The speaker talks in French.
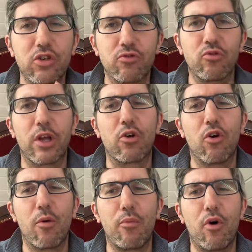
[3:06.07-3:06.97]
gens sont
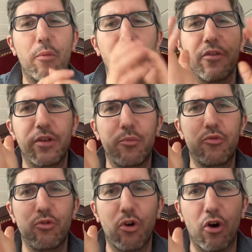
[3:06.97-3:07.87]
d'accord pour un principe
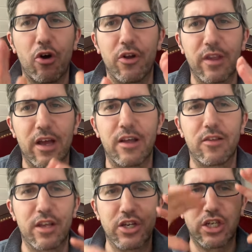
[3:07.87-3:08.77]
d'une
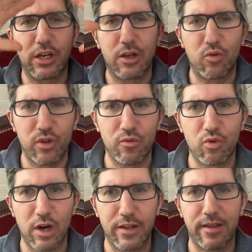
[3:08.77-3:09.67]
retraite qui est gérée au
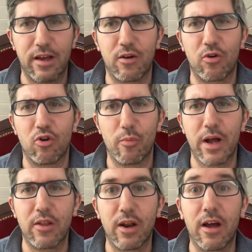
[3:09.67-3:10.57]
niveau de l'État en
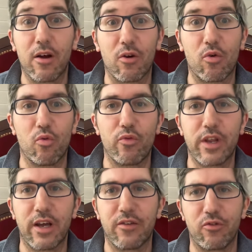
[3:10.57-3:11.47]
global dans la
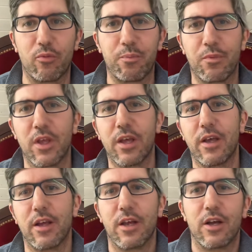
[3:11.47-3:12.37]
Confédération.
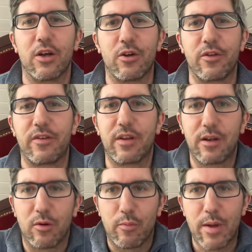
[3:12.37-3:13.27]
Euh,
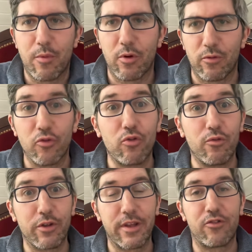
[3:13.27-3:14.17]
c'est même dans une
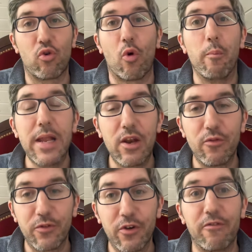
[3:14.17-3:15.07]
votation en
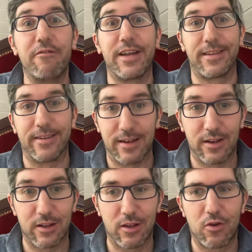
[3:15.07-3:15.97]

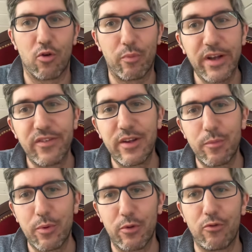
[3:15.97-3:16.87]
1925 que le
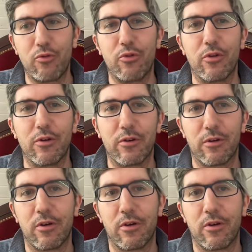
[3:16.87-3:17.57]
principe d'une